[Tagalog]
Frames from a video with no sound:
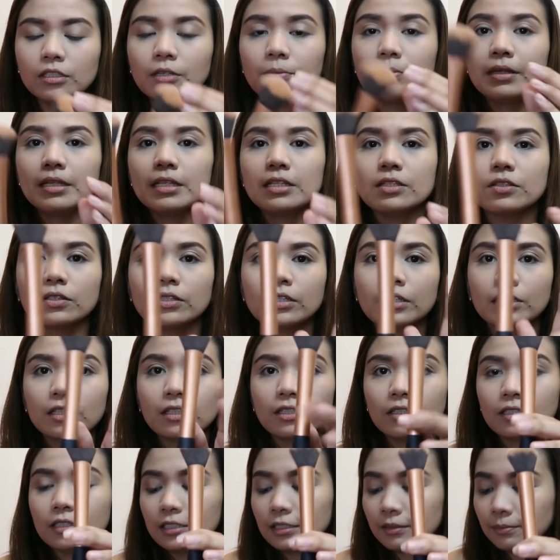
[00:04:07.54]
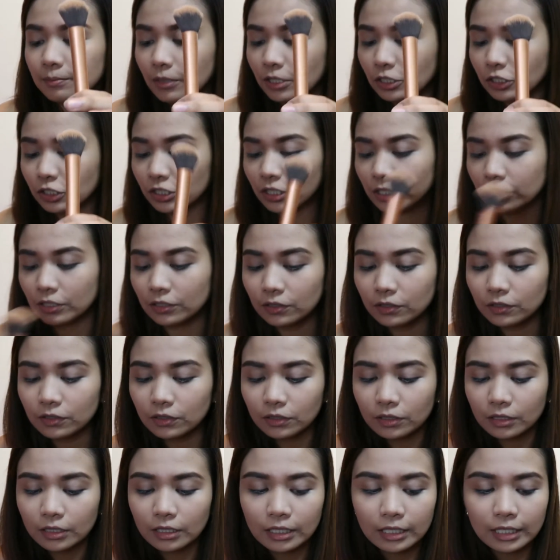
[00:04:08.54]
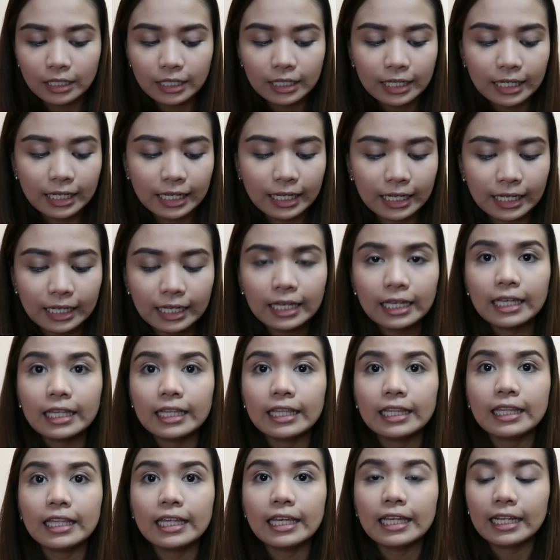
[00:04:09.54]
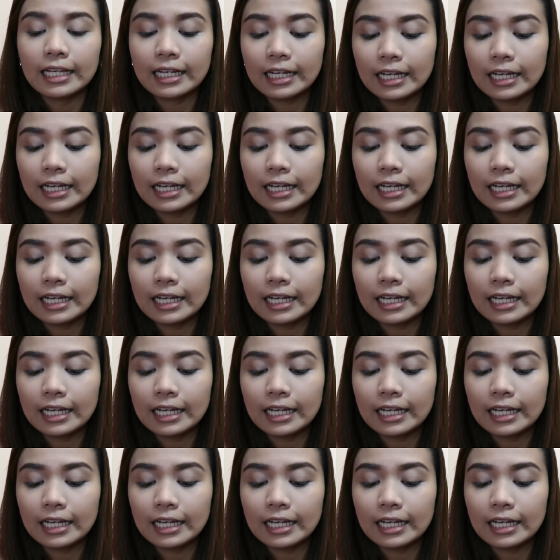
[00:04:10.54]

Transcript: sa minisa din to. Brush na to. And then,